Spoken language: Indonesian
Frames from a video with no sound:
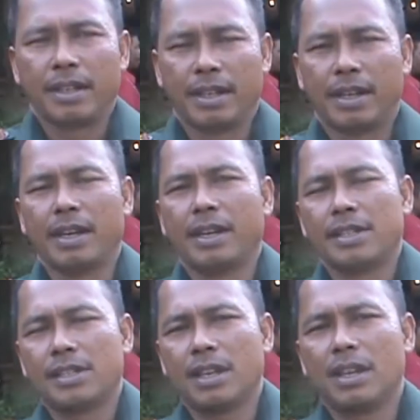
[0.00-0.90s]
Uh,
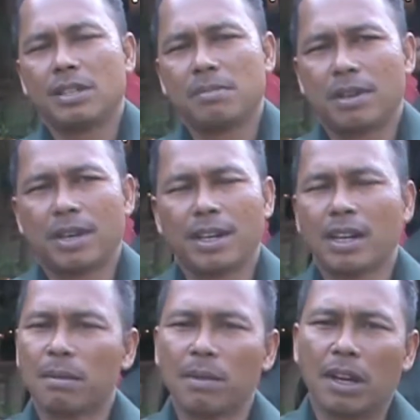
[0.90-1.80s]
saya sebagai
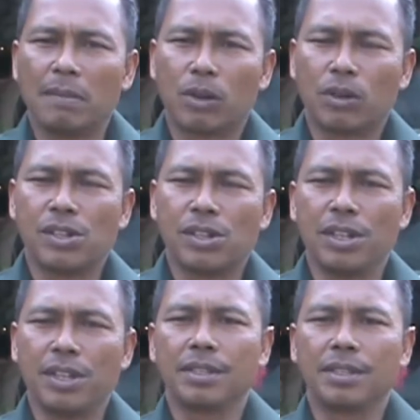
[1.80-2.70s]
rendamil yang baru di
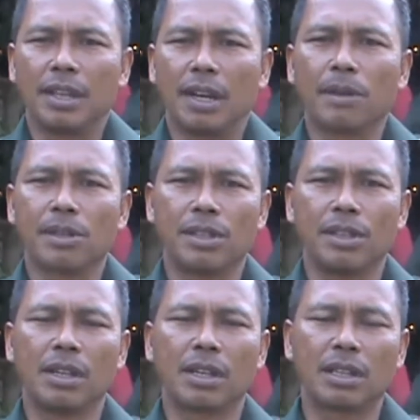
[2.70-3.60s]
sini, yang pasti
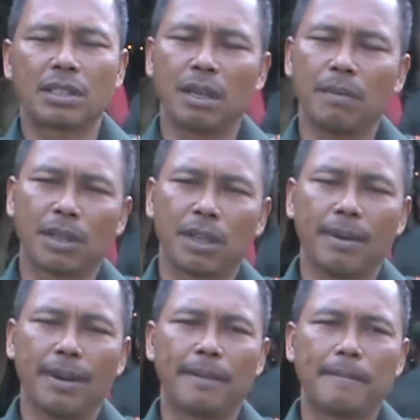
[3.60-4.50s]
langkah saya
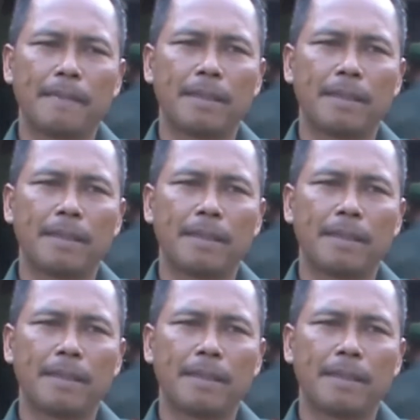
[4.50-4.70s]
pertama